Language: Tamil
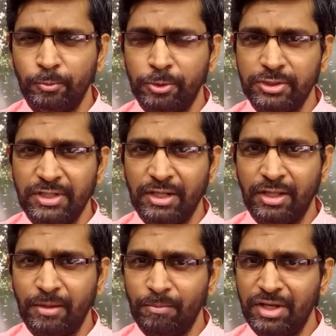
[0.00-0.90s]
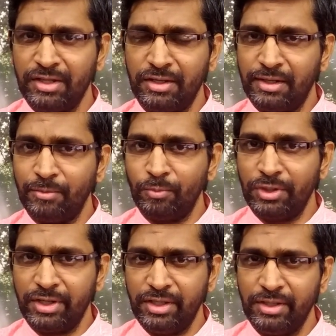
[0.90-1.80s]
ஒரு சில மாதங்களுக்கு
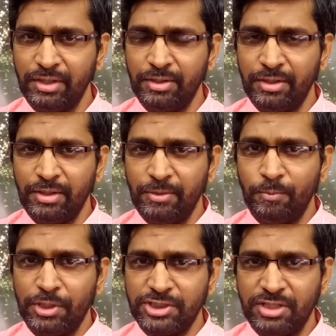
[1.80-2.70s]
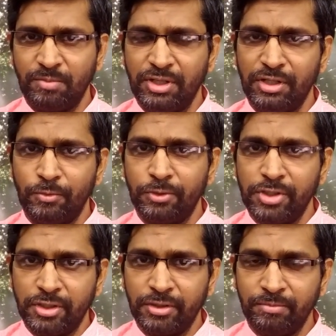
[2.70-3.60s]
முன்னாடி வாட்ஸ்அப்பில் எனக்கு
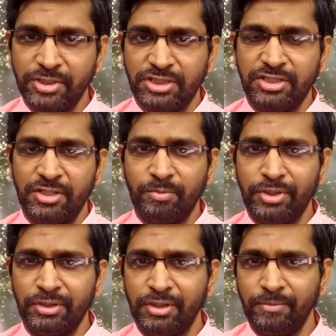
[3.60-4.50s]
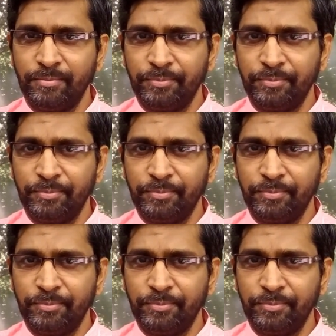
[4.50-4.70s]
ஒருத்தர் மெசேஜ் அனுப்பியிருந்தார்